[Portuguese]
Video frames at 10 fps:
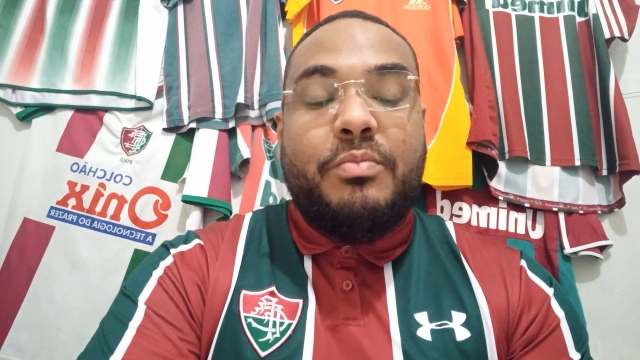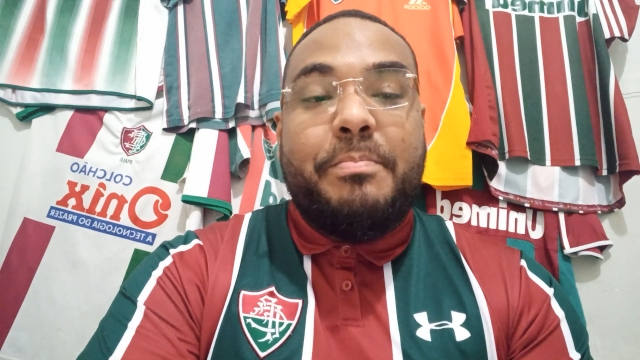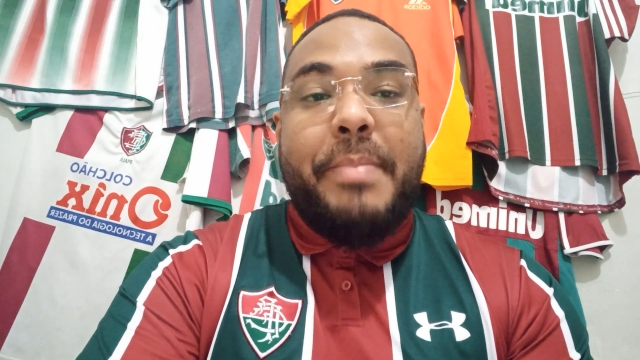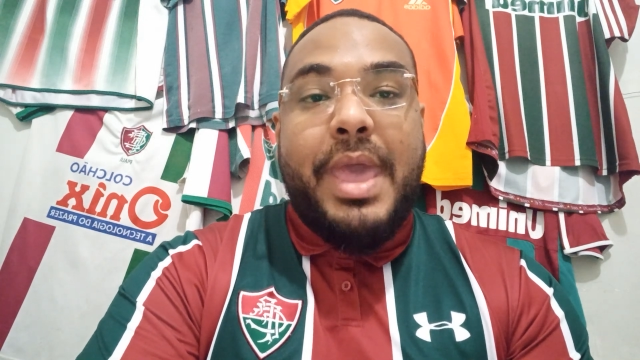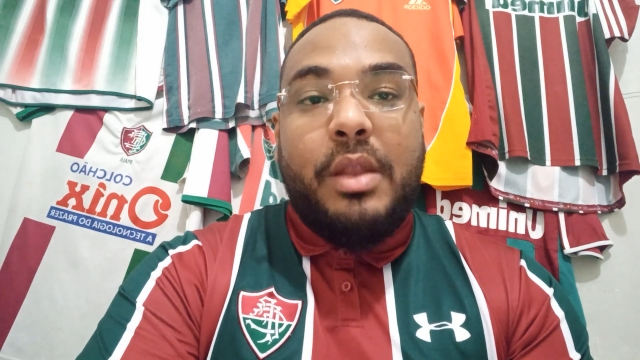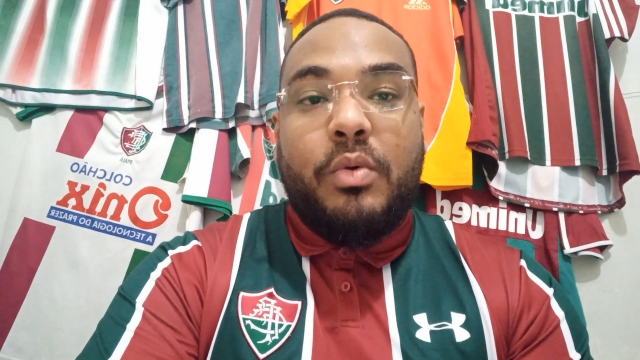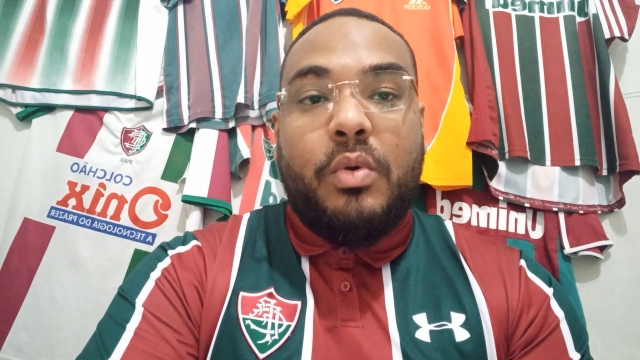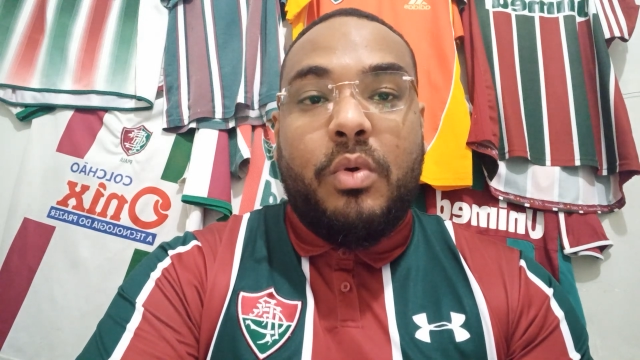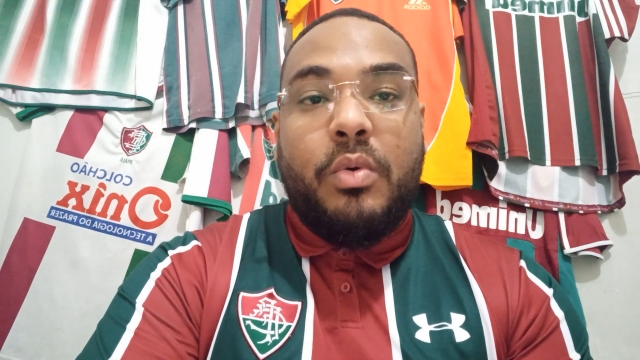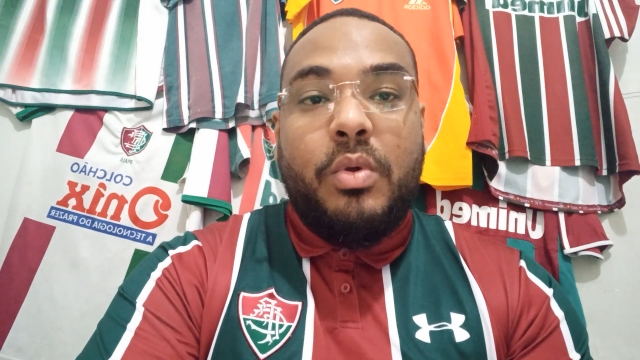um belo
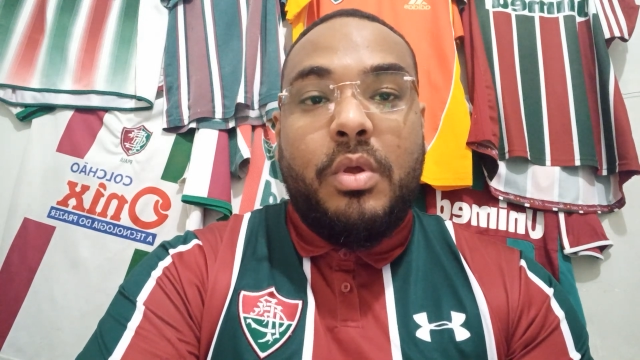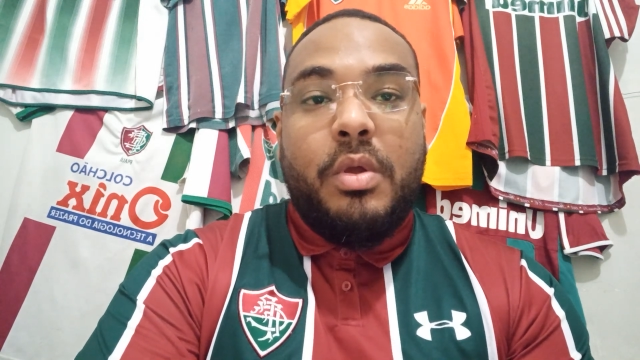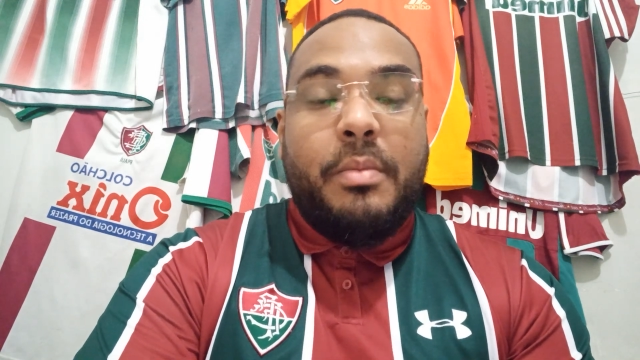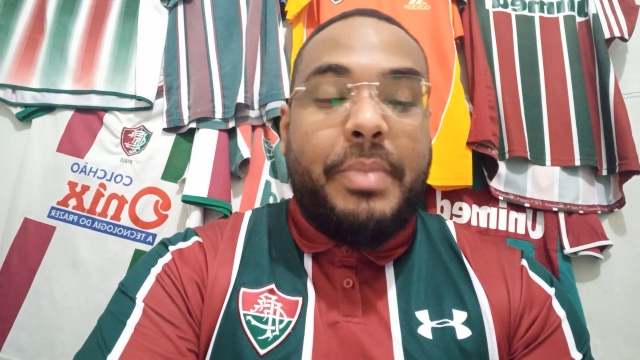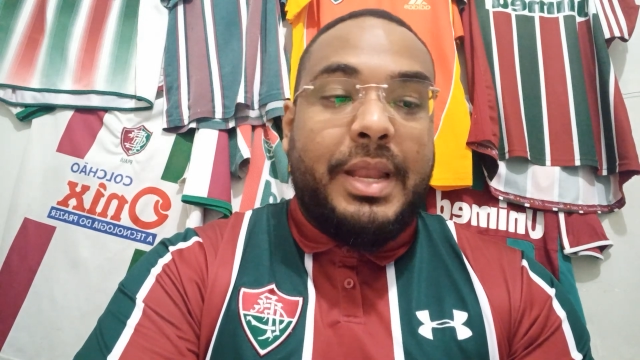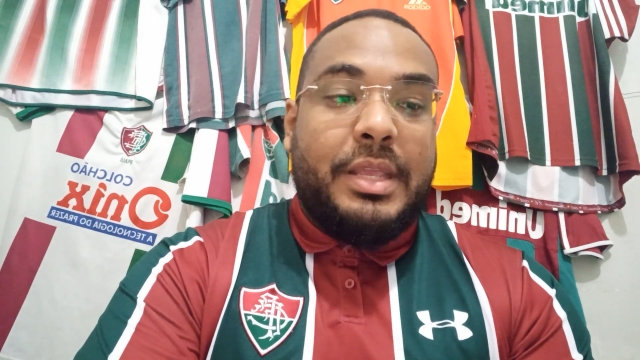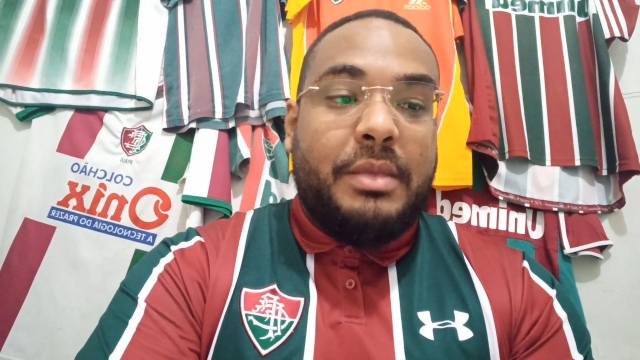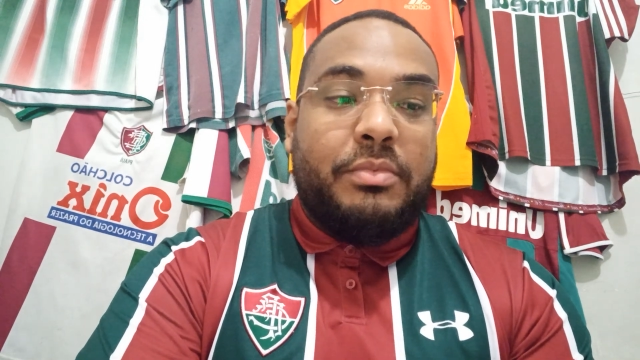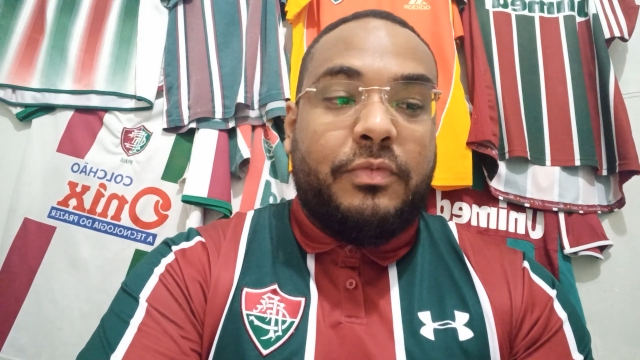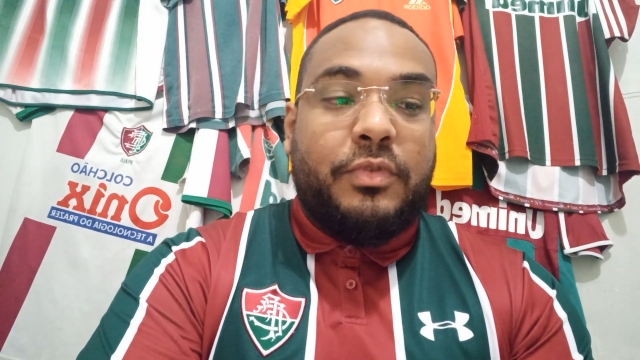gol para a
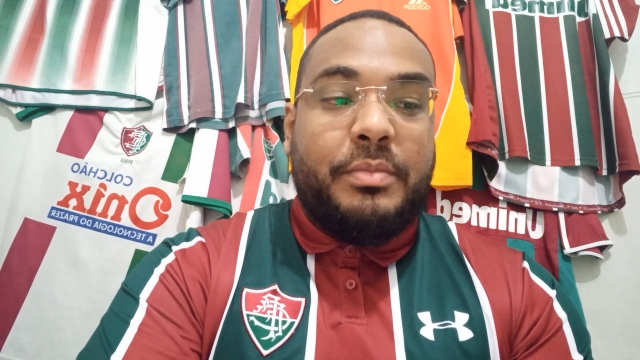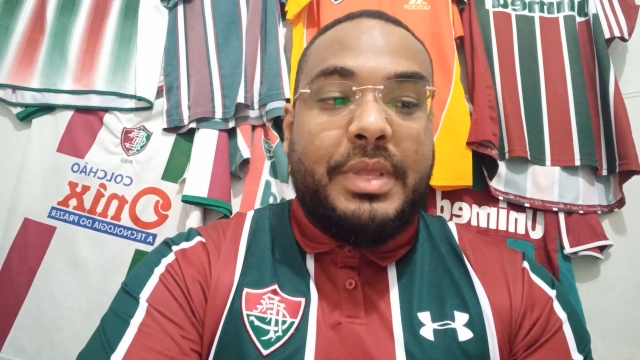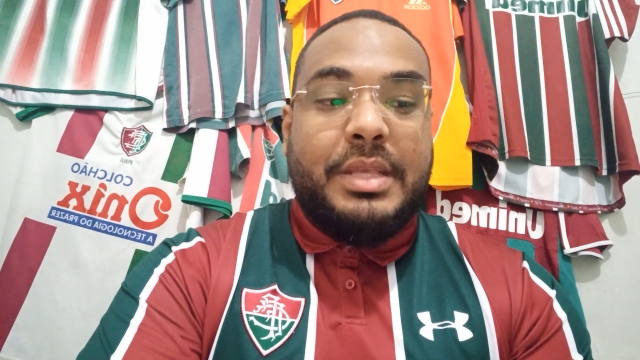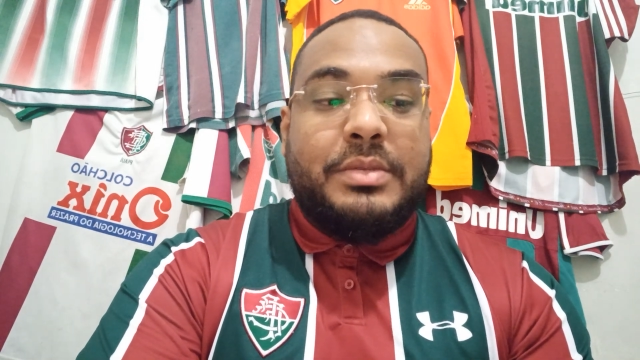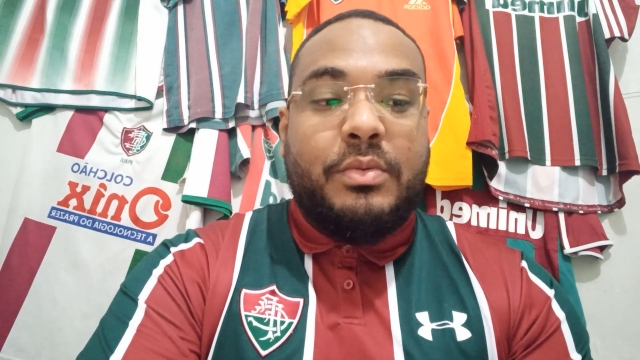equipe do Fluminense.